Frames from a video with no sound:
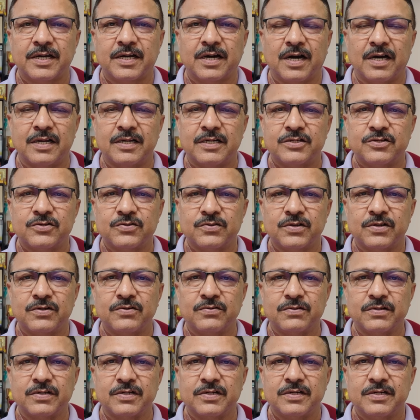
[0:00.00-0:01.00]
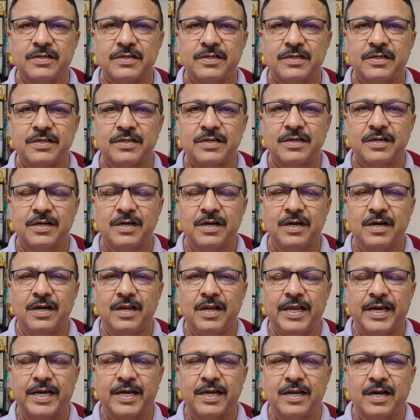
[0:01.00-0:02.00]
की कहानी सुनी
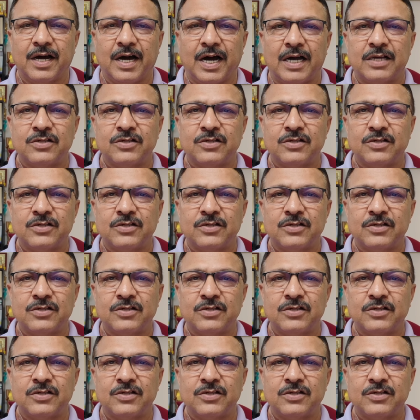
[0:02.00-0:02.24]
होगी लेकिन